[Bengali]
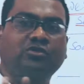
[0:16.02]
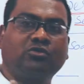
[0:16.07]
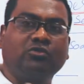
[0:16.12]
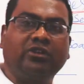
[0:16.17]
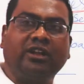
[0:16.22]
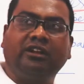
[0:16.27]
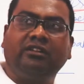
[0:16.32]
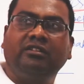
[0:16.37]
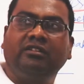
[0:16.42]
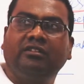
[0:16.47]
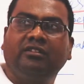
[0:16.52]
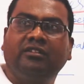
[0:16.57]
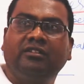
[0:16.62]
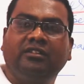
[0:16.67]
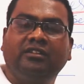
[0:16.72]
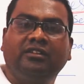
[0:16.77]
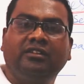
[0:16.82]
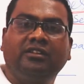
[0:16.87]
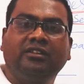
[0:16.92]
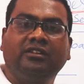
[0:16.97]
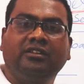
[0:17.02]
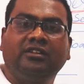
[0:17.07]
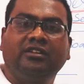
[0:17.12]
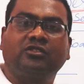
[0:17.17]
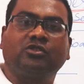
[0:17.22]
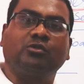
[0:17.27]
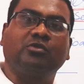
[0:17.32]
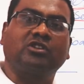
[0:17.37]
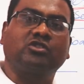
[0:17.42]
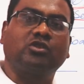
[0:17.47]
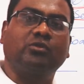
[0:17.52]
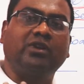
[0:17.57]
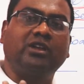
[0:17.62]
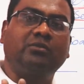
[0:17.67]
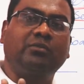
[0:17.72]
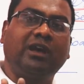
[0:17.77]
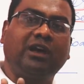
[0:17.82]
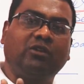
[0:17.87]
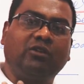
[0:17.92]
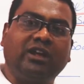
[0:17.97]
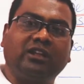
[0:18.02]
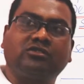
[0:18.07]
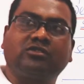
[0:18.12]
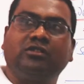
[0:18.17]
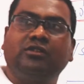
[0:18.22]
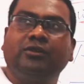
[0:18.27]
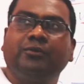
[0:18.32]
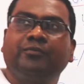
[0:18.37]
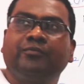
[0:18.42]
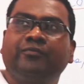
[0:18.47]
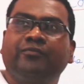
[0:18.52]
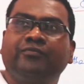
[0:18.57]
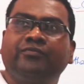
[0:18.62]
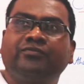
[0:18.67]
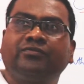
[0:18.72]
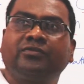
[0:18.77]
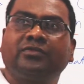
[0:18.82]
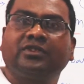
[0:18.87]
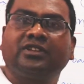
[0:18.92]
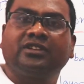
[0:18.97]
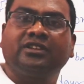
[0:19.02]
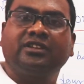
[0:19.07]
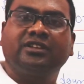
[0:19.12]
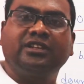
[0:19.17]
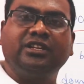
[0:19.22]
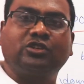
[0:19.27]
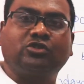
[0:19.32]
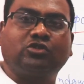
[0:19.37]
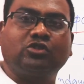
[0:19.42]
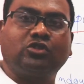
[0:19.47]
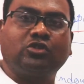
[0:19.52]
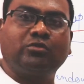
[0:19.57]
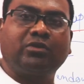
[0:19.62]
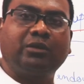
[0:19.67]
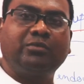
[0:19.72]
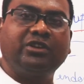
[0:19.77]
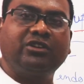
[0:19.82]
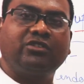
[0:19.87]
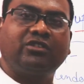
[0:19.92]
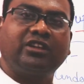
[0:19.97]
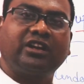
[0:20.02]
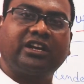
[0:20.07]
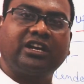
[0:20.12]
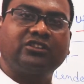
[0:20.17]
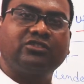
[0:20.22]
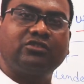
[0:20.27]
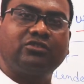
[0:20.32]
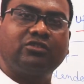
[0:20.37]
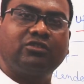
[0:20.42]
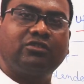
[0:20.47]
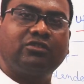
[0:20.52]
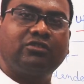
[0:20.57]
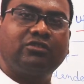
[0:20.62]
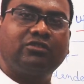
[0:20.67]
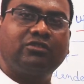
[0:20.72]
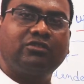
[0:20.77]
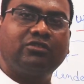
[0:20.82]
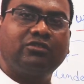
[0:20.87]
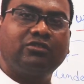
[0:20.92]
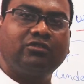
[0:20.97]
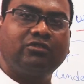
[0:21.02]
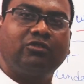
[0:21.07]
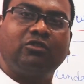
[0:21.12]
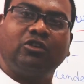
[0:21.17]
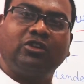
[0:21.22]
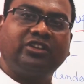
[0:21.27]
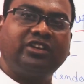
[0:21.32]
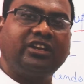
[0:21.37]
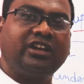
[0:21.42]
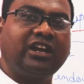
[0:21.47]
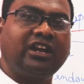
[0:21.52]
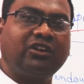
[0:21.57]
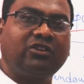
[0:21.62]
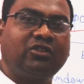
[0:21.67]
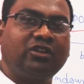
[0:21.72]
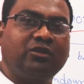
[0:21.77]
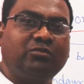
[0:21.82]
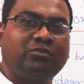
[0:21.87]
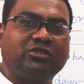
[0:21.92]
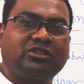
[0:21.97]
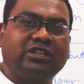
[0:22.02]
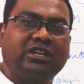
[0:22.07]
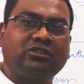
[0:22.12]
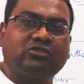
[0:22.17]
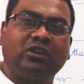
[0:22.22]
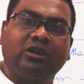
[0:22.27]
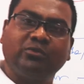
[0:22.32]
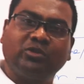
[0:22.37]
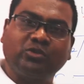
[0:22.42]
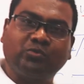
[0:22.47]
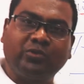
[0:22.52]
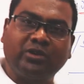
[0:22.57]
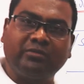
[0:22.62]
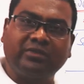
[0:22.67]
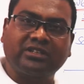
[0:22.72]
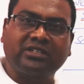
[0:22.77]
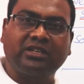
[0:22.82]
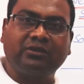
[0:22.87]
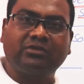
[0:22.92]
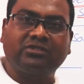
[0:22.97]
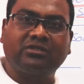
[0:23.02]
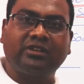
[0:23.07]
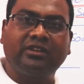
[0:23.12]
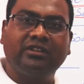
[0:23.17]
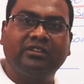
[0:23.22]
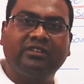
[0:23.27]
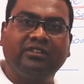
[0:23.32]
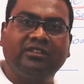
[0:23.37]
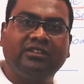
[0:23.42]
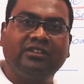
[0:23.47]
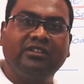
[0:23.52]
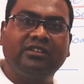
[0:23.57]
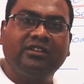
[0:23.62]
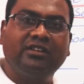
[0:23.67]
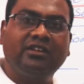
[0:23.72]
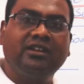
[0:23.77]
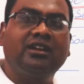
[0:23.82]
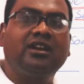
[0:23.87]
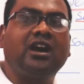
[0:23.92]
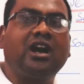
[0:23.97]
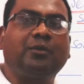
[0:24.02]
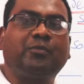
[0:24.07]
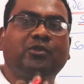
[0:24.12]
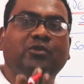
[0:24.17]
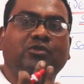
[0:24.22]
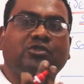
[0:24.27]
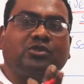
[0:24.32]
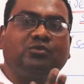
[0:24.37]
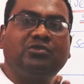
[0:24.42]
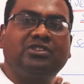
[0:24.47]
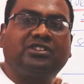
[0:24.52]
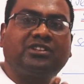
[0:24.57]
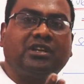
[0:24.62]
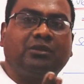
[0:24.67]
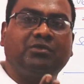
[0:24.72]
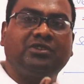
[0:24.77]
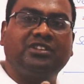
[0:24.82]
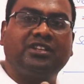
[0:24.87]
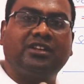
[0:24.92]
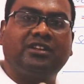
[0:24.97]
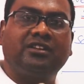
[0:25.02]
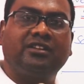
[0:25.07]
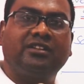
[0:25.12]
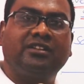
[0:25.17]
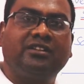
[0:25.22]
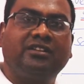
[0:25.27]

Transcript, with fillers: স্টুডেন্ট তোমরা সবাই ভালো আছো নিশ্চয়ই তোমরা ভিডিও দেখার জন্য অধীর আগ্রহে বসে আছো আমি উৎপল মশাই আপন মিস্টার বিজের